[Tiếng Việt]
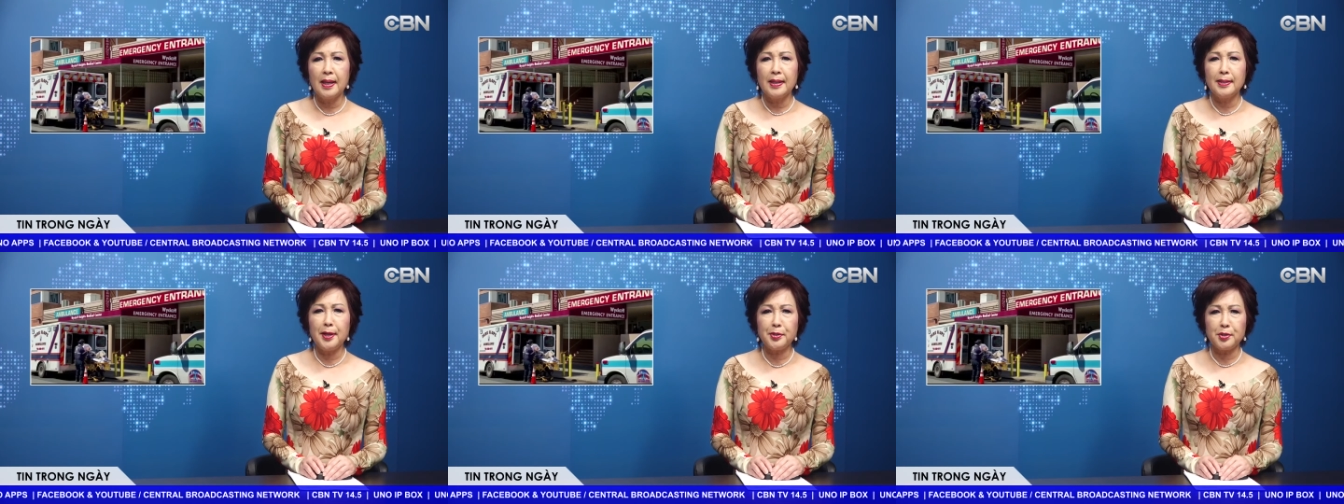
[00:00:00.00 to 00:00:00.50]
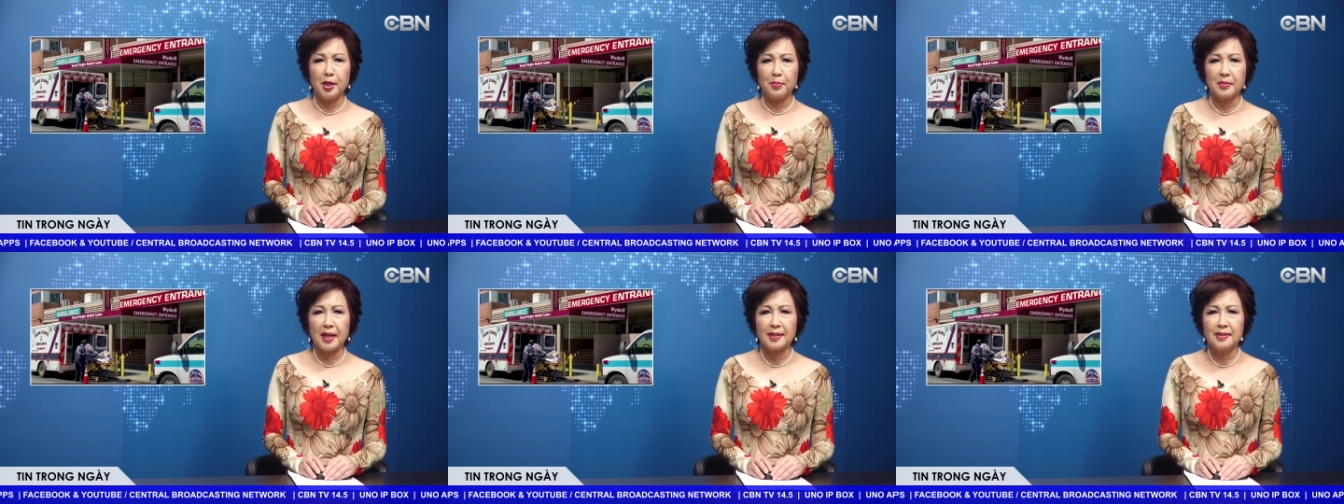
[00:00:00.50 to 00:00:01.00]
nên tìm
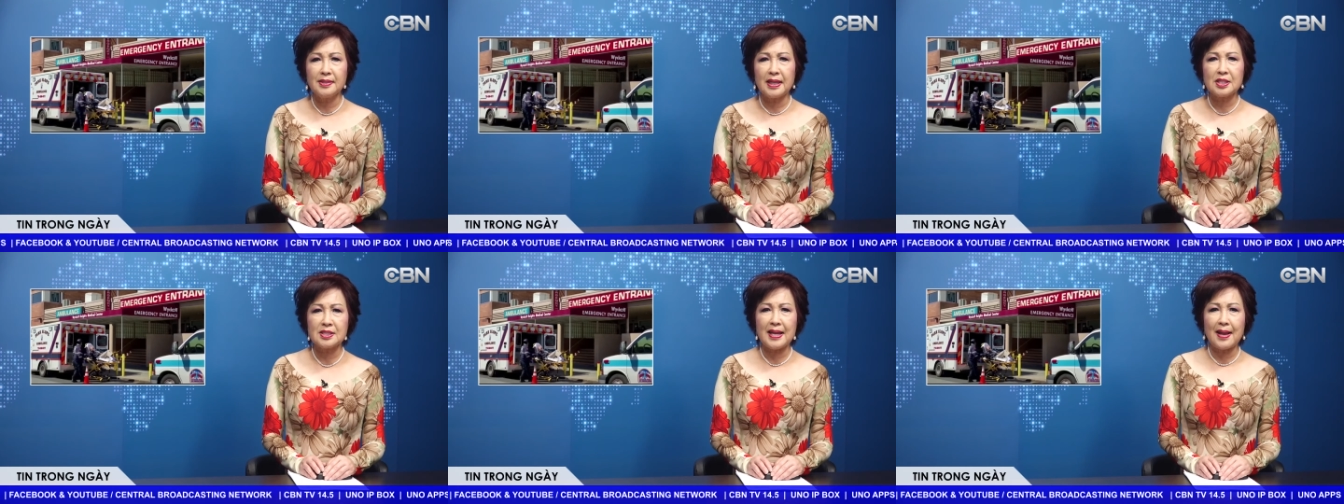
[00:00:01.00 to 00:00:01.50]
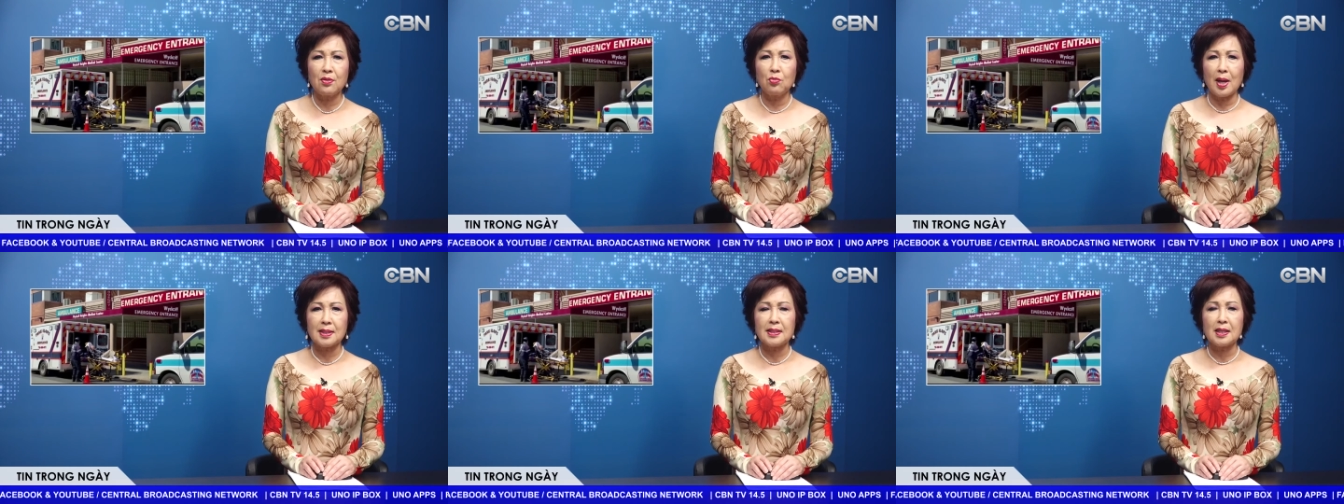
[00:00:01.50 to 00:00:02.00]
cách đưa ánh sáng
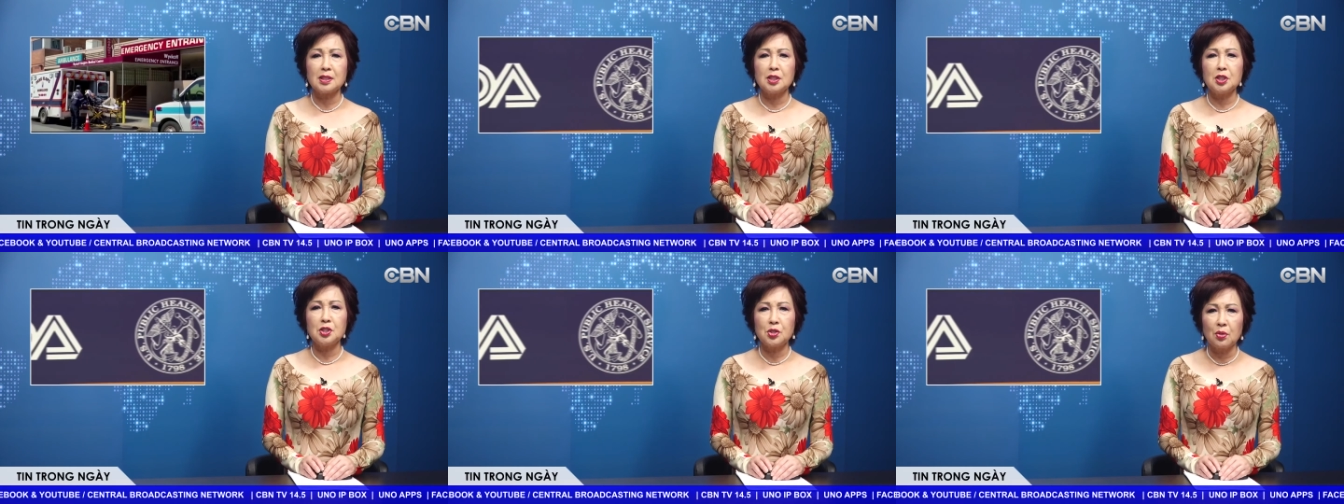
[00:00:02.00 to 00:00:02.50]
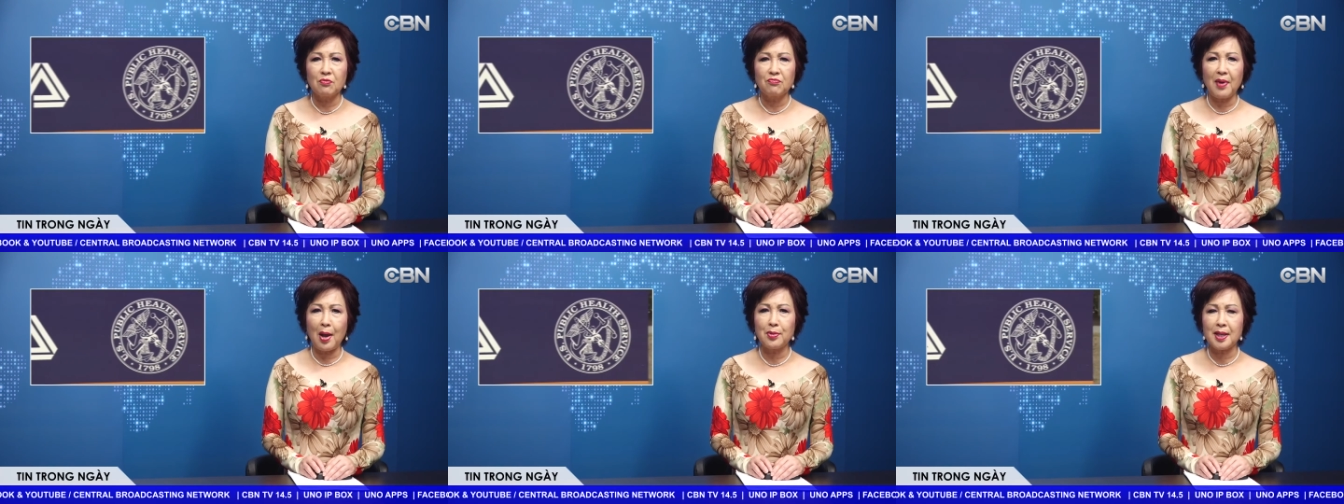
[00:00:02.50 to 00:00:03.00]
hoặc chất khử trùng
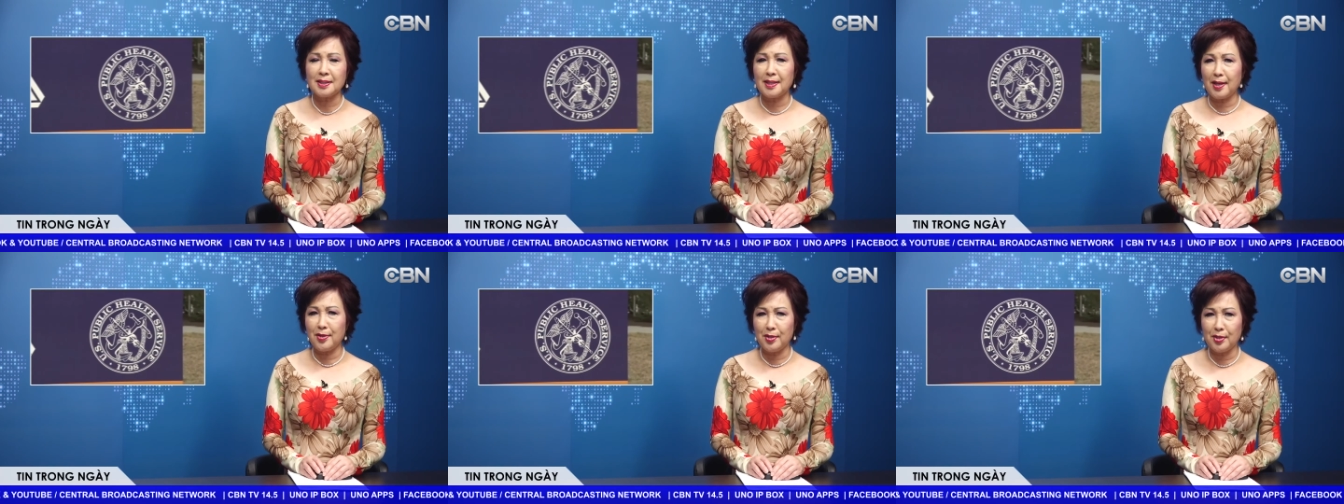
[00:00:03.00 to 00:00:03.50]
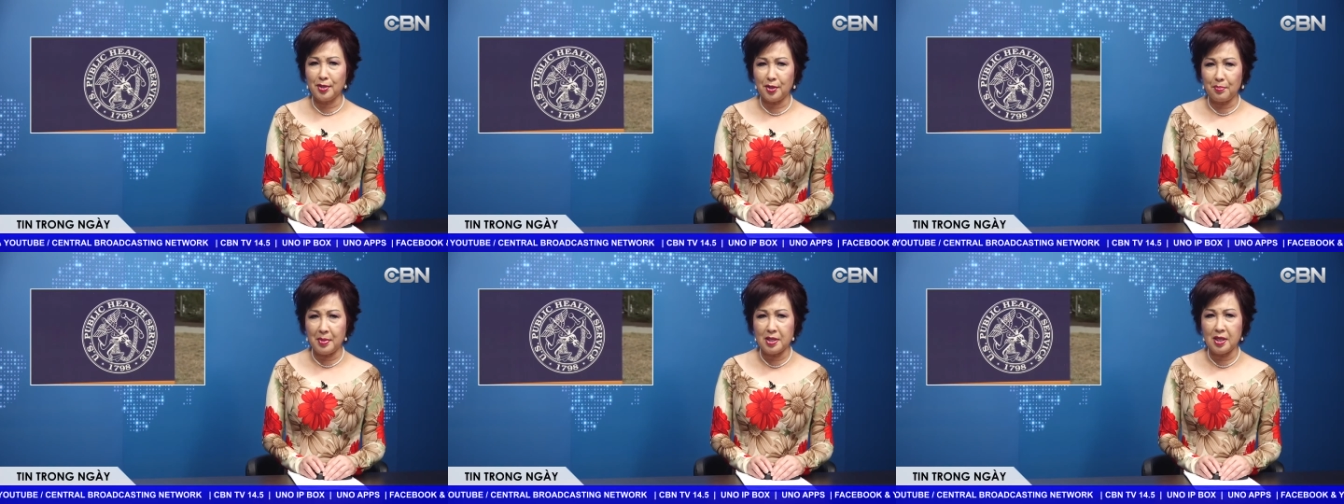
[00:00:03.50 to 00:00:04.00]
vào cơ thể những người
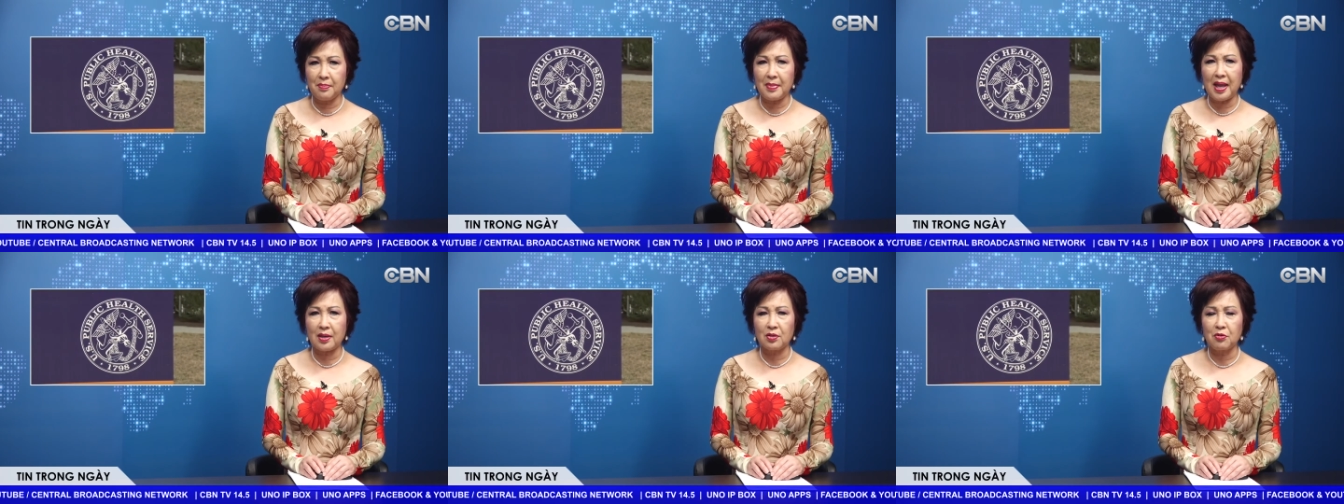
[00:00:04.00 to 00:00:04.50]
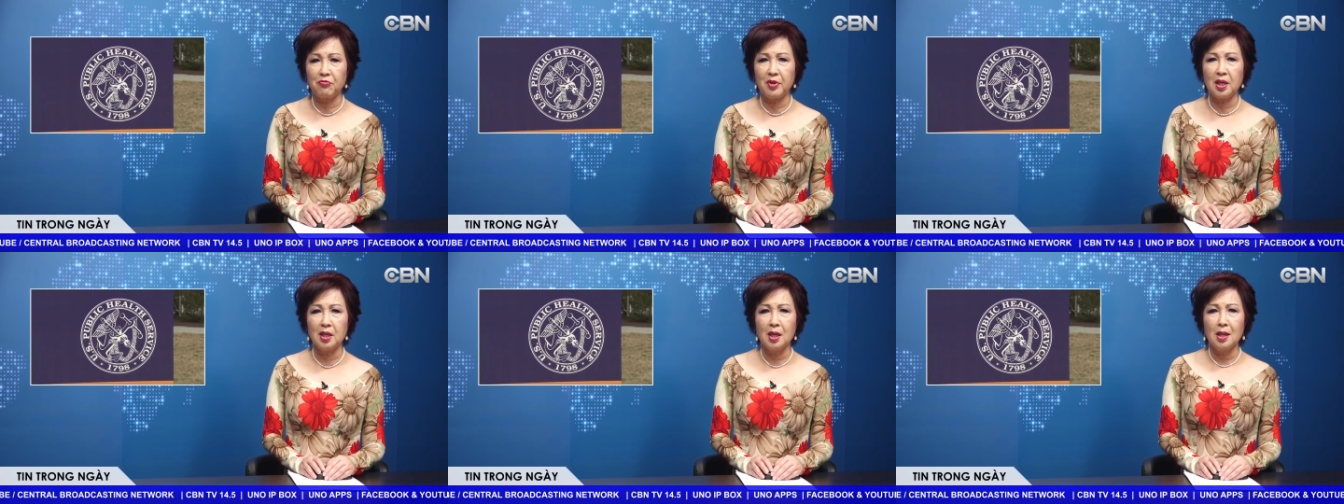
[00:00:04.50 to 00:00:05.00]
bị nhiễm nCoV
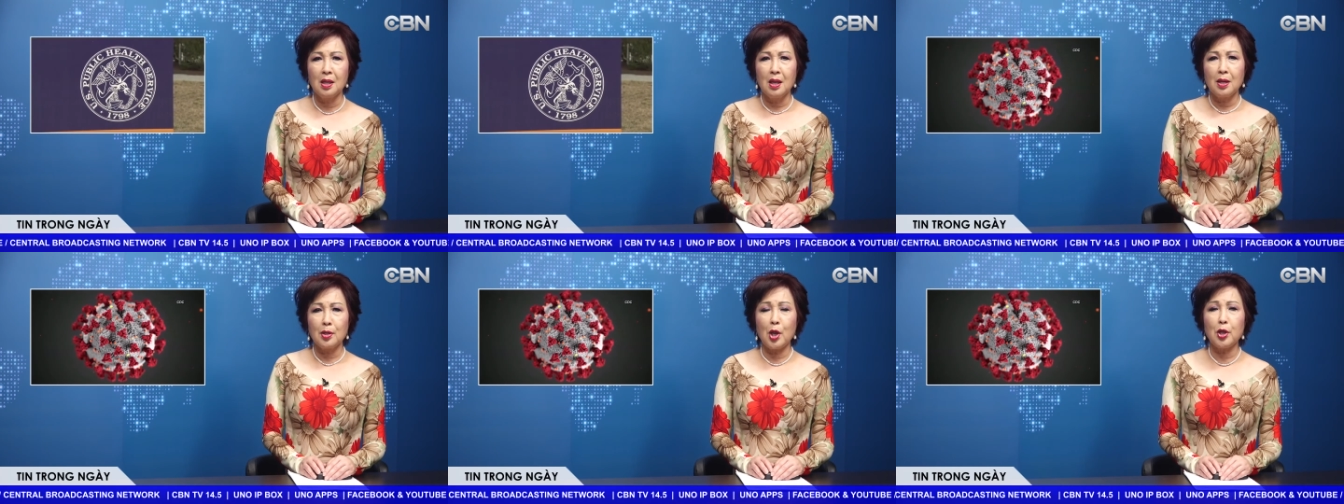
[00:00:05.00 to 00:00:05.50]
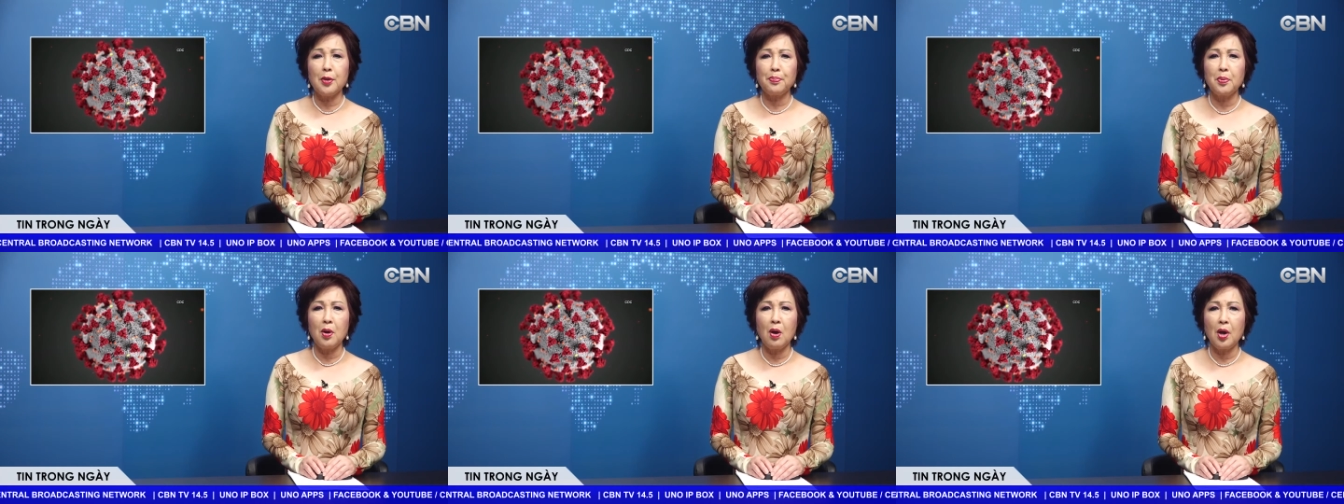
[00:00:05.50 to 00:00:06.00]
để giúp
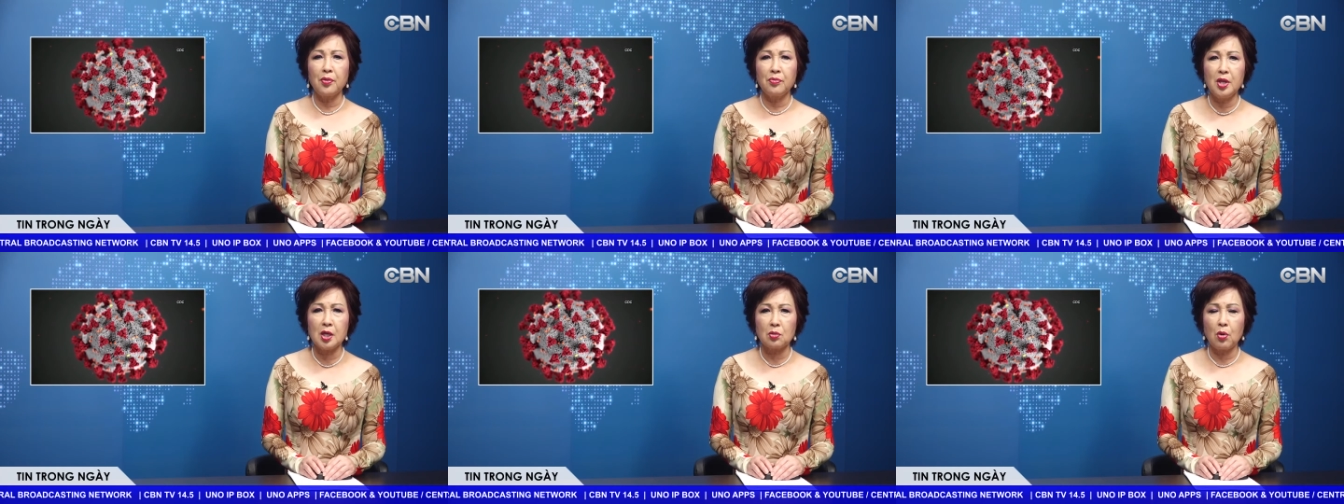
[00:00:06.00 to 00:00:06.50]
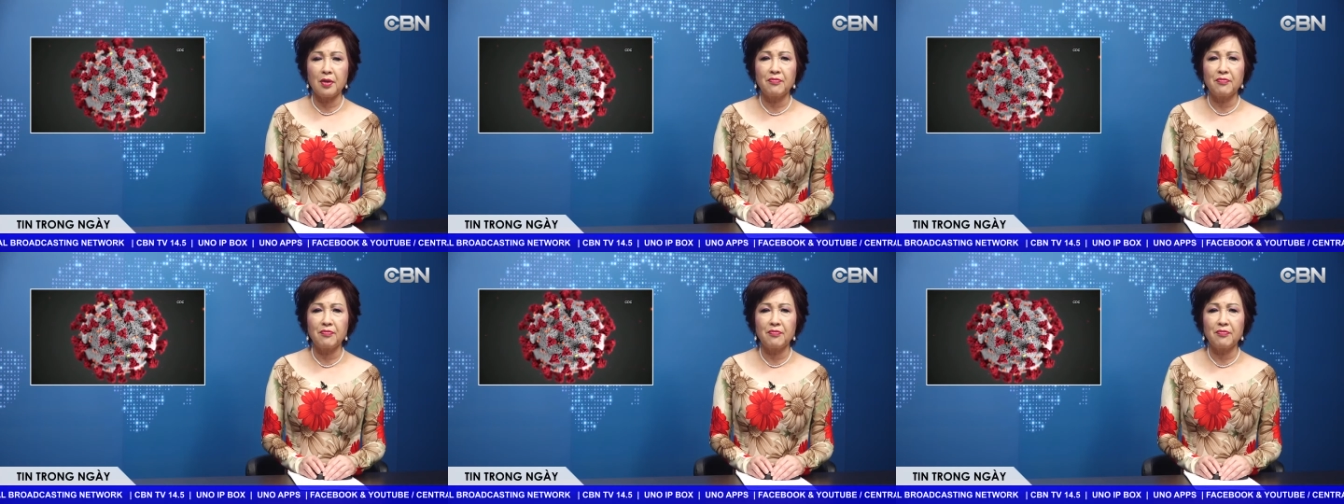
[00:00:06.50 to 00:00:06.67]
họ diệt loại